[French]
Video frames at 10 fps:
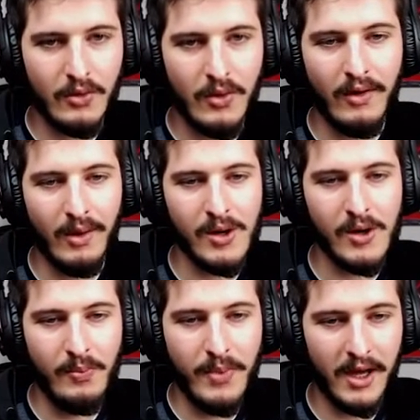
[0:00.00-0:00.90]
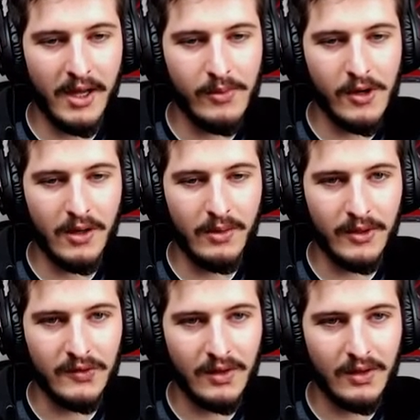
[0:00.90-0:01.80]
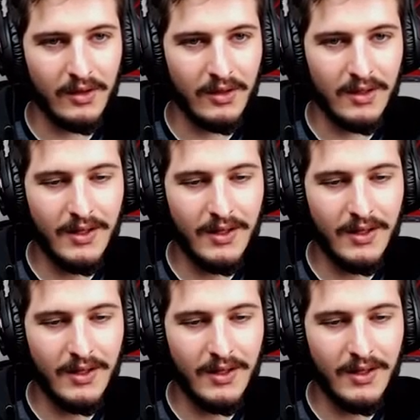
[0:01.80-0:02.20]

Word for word: Je crois vraiment que le père est mort, hein, parce que